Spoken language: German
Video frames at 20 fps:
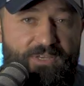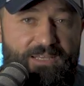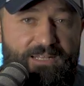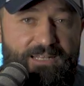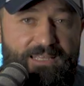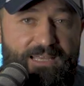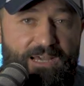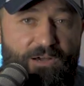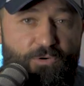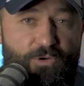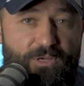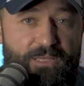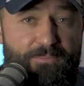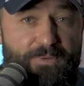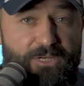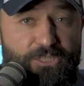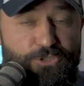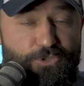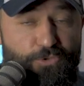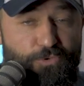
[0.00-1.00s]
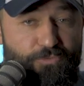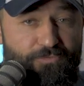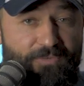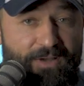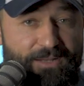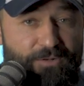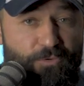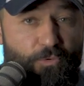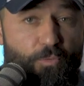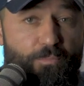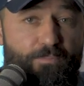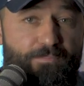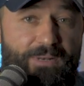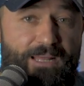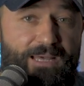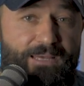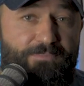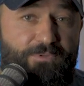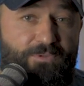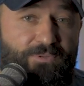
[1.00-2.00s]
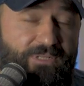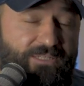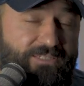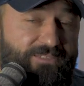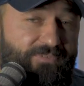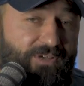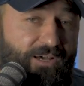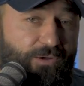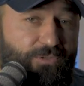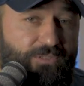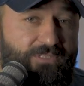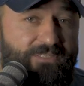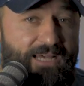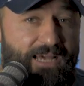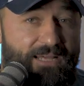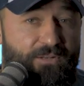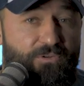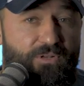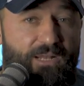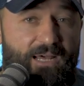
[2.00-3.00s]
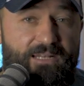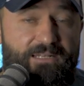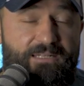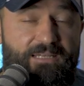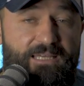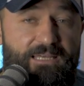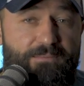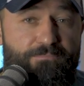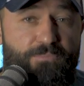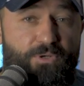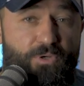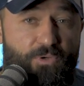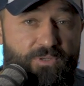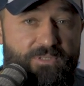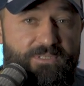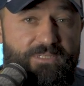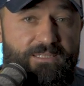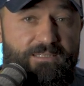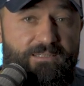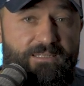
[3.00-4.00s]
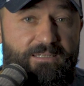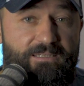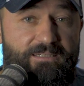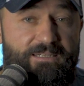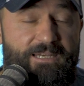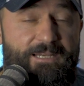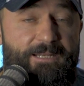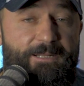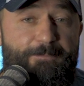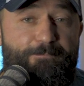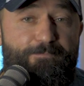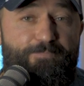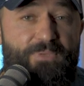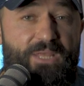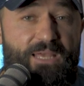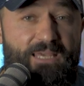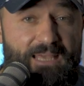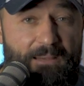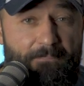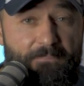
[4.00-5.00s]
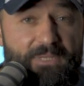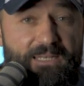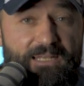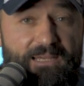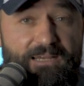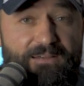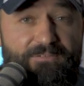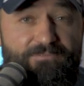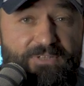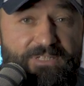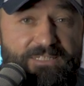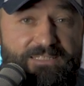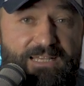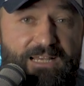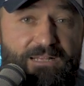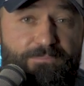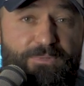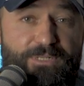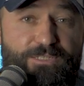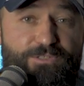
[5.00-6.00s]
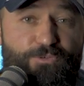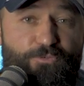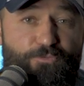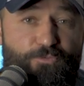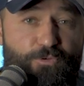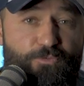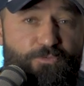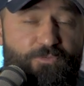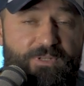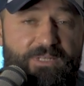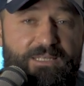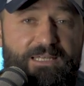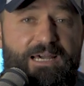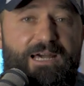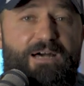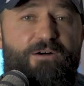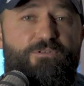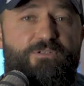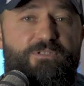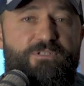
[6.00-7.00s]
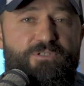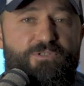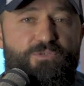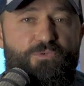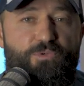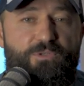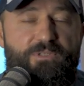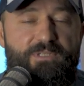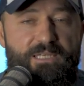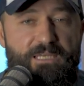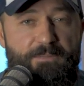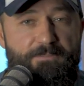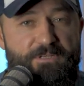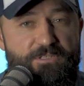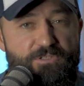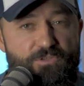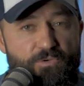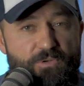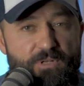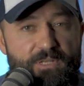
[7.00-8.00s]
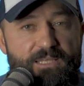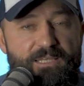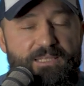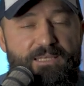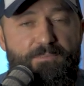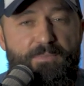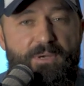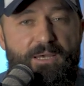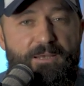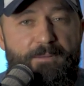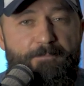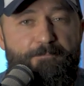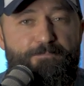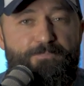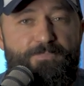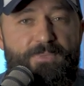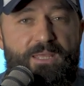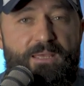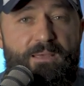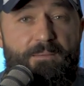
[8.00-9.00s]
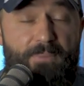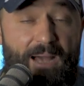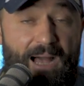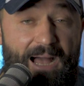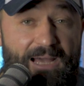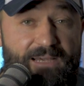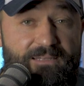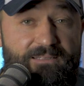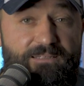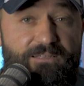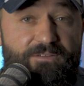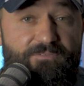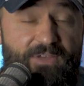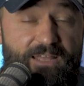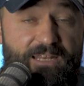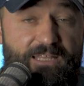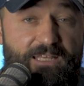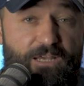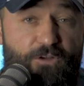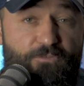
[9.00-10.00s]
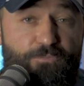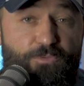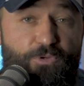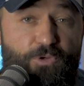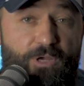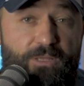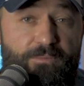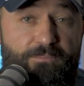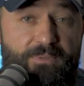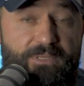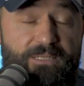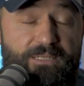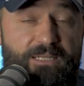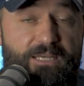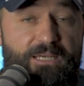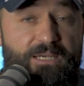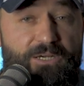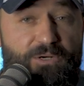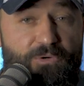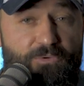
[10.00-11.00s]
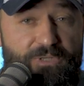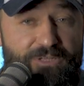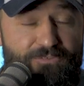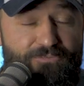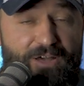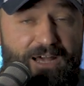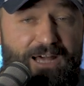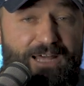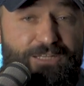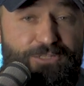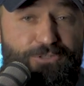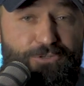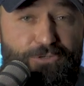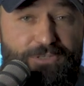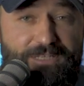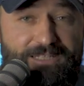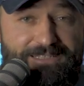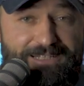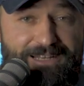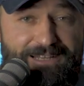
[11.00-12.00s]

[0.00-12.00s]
wirklich auch immer schön weit oben bleibt. Und das war auch das ein oder andere eben berücksichtigt. Ich habe mir da, wie gesagt, mal so fünf Dinge rausgesucht, die ich persönlich immer beachte, wenn ich auf dem Turn bin. Und die verrate ich euch jetzt